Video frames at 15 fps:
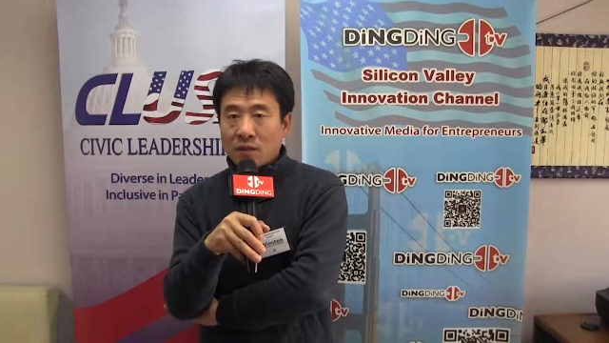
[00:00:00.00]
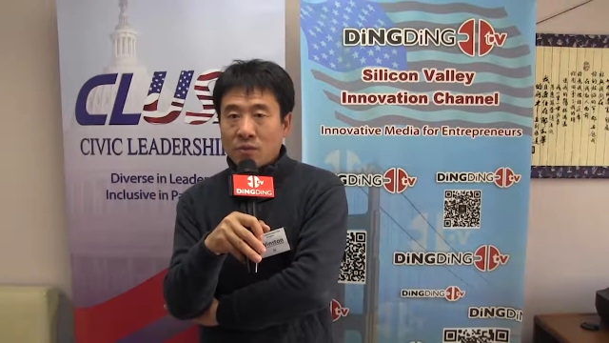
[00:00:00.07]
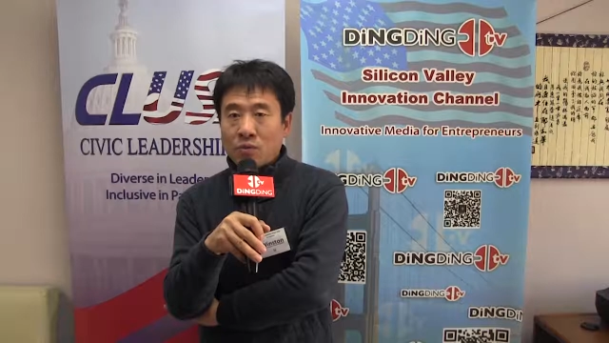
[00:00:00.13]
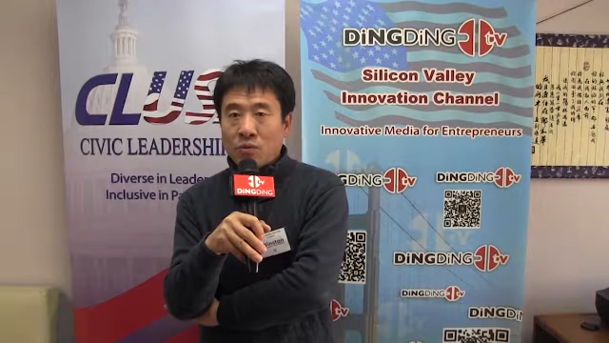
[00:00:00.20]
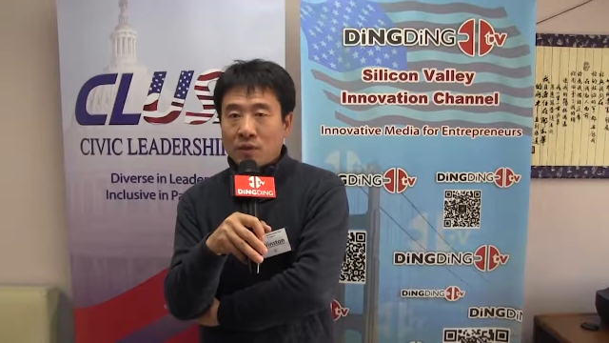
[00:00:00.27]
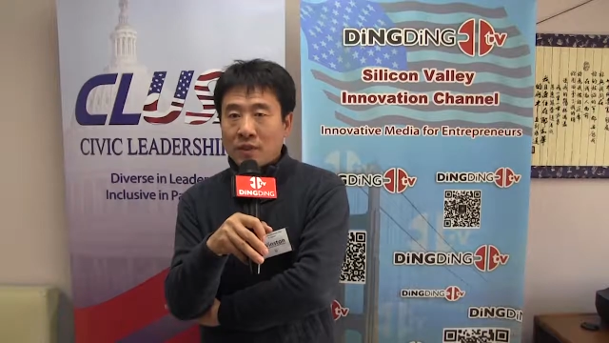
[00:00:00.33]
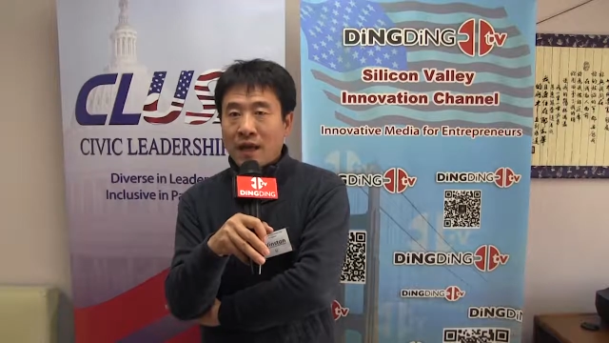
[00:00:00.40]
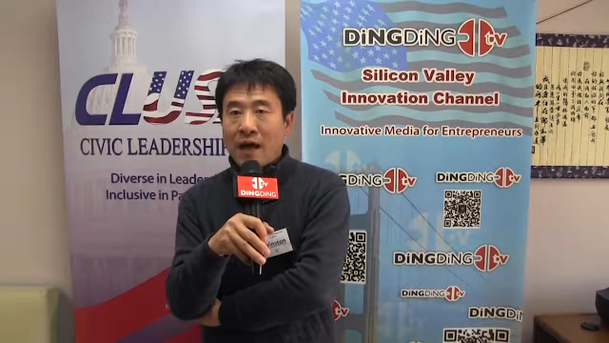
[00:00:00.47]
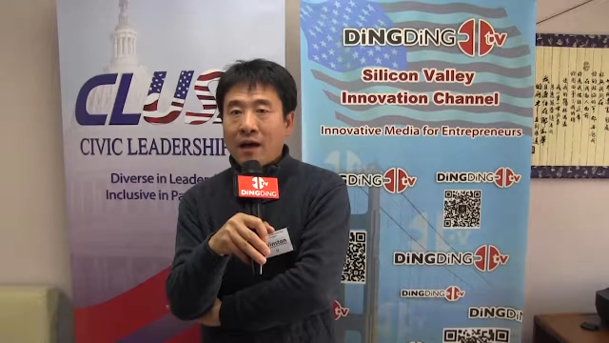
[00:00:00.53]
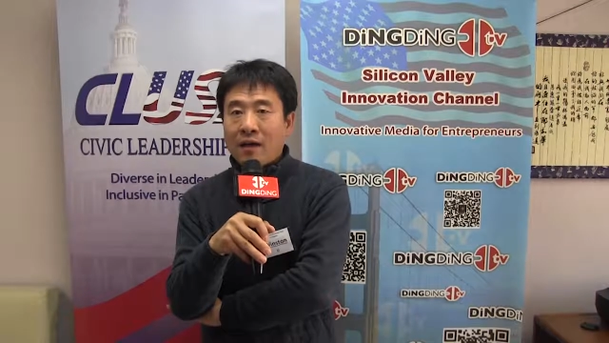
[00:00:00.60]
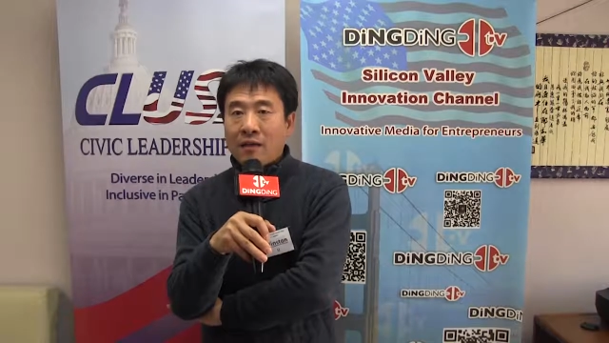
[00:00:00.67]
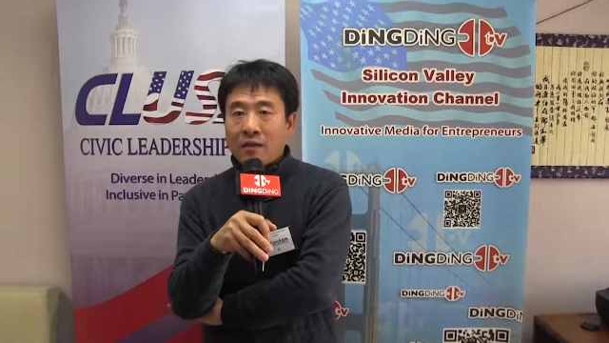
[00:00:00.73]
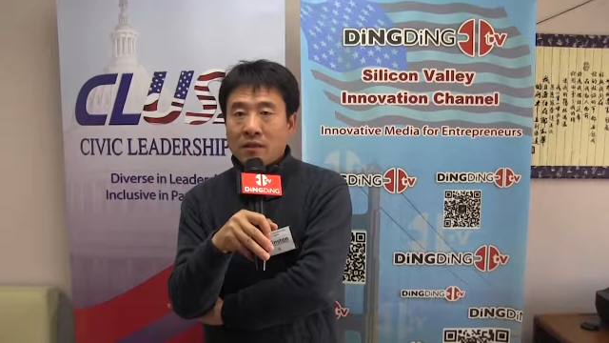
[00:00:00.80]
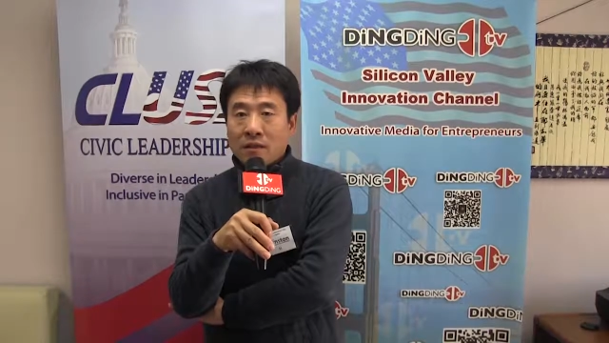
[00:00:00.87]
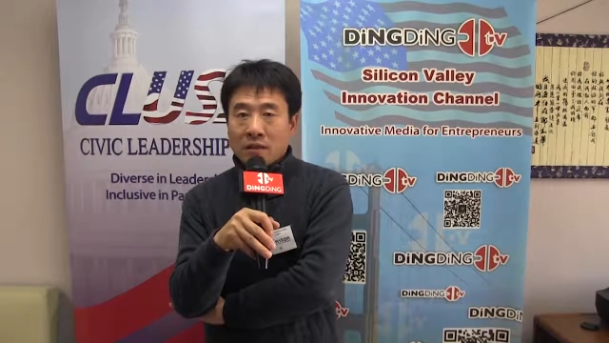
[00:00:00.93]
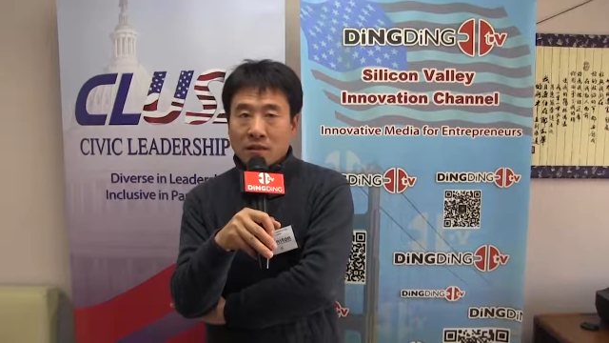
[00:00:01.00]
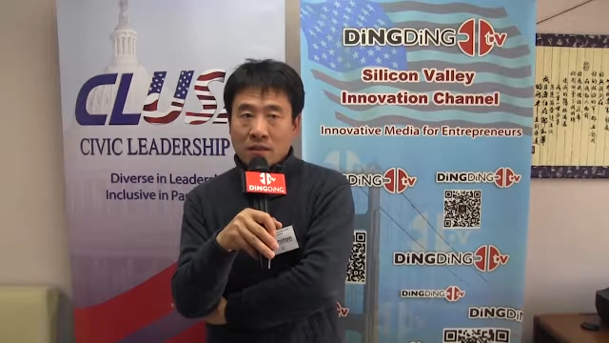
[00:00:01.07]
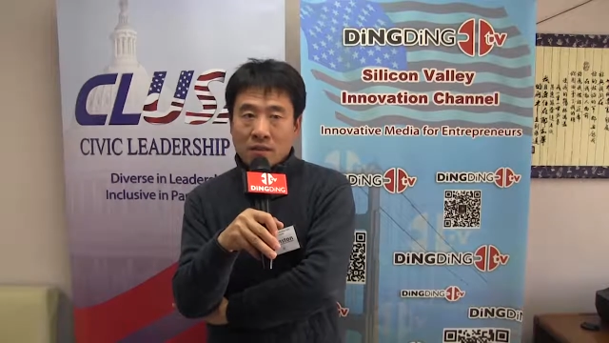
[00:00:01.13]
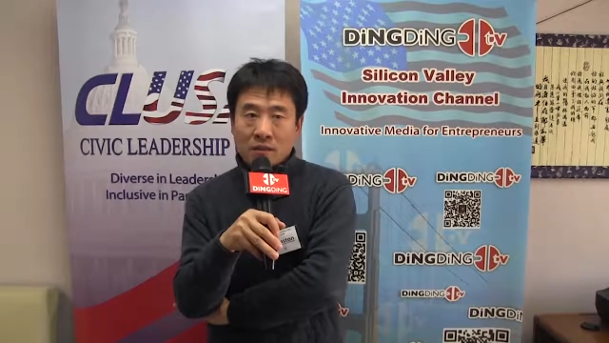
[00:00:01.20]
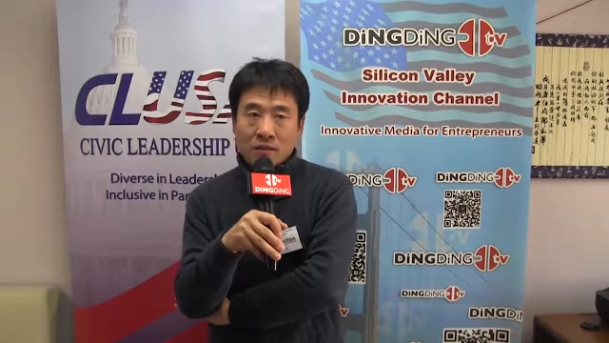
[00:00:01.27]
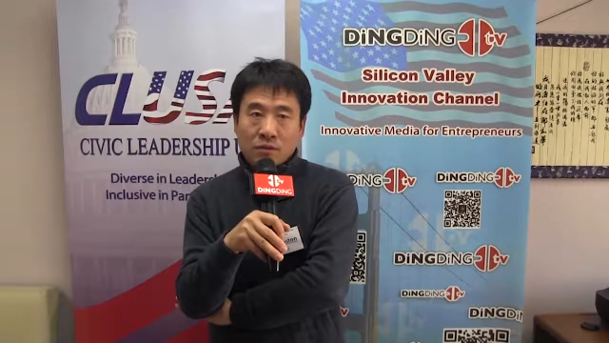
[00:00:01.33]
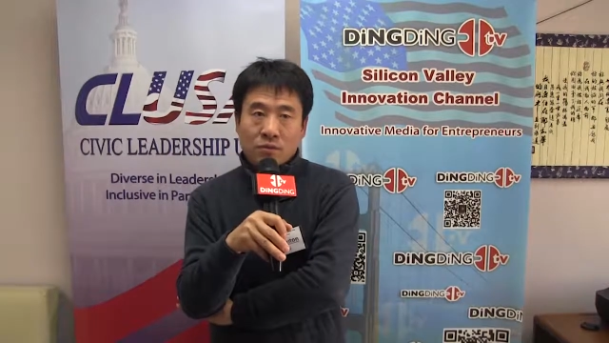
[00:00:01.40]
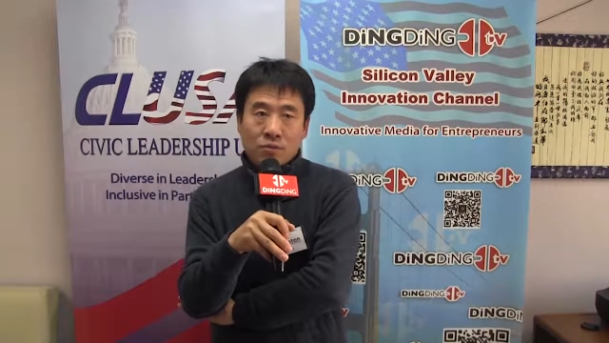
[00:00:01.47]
扩大呃